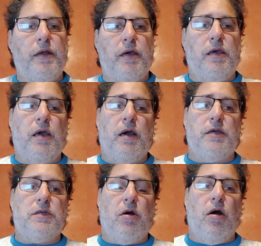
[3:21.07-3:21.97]
Enrique
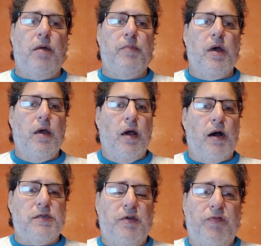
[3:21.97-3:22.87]
reste quand même
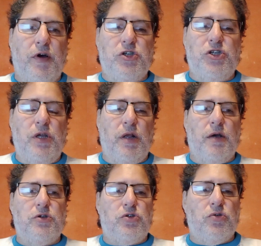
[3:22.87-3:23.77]
assez fragile
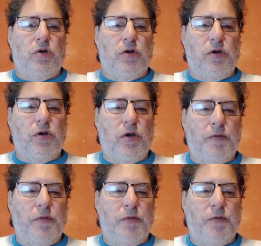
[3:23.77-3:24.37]
hein, sur, euh,